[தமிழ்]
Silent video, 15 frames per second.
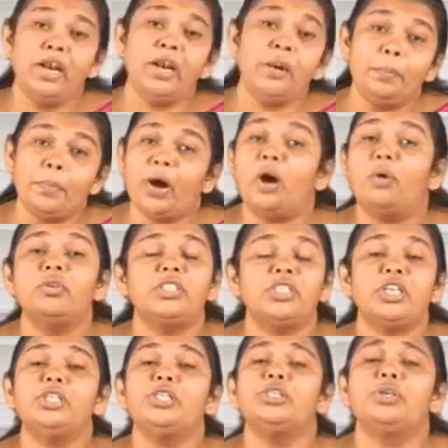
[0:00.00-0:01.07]
என்ன பாவம்
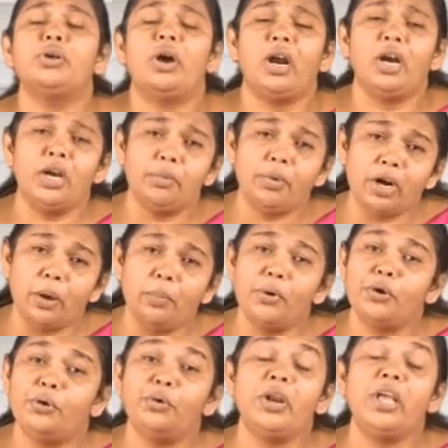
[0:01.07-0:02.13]
செஞ்சிட்டோம் ஆண்டவர்
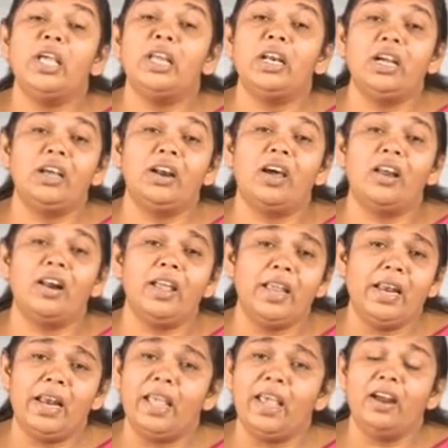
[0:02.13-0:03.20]
நம்ம கூட இருக்கிறாரா
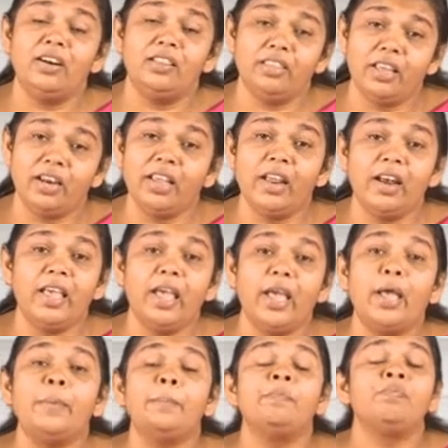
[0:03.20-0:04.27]
இல்லையான்னு
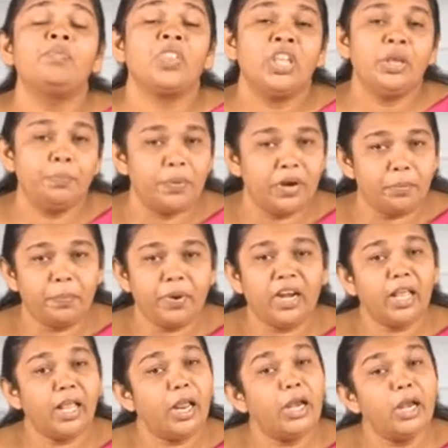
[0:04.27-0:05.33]
தெரியலையே
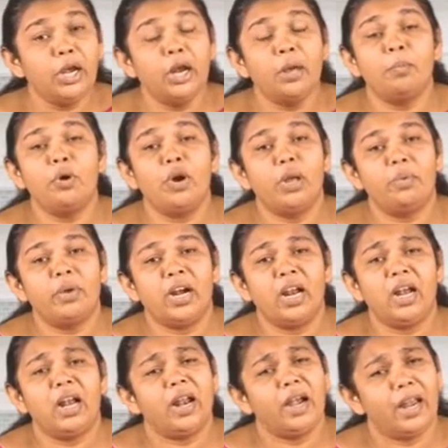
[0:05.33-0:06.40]
இப்படிப்பட்ட எண்ணம்
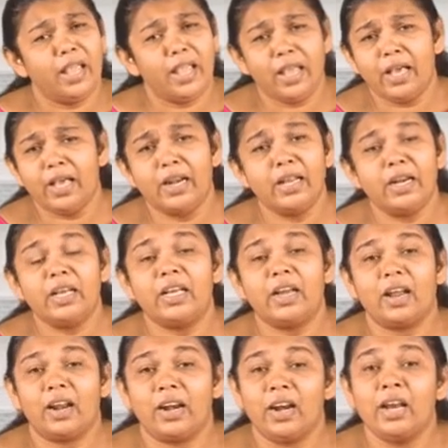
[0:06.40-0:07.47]
உள்ளவர்கள் அநேகர்
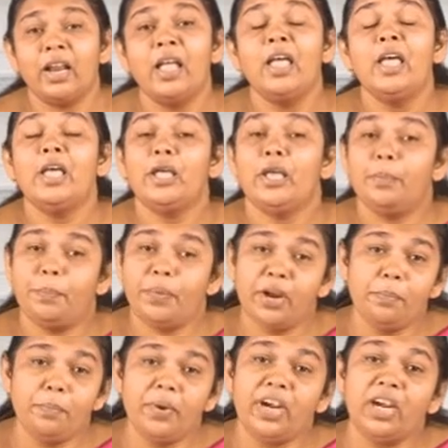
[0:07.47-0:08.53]
இருக்கிறார்கள்
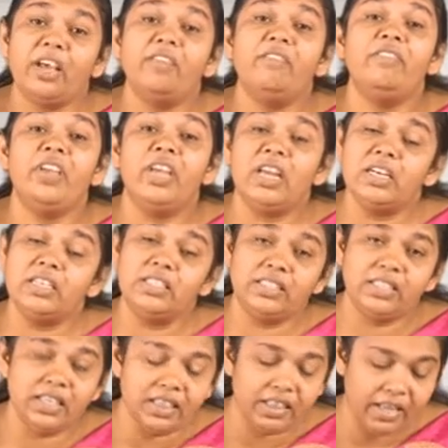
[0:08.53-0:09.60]
இப்படிப்பட்ட வீண்
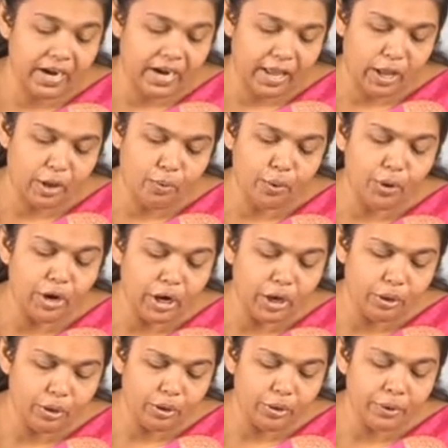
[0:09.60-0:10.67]
சிந்தனை
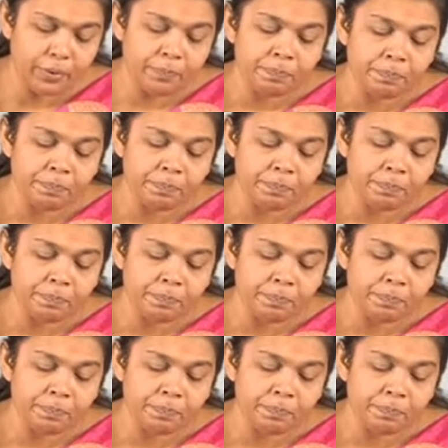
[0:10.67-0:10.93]
உங்களுக்கு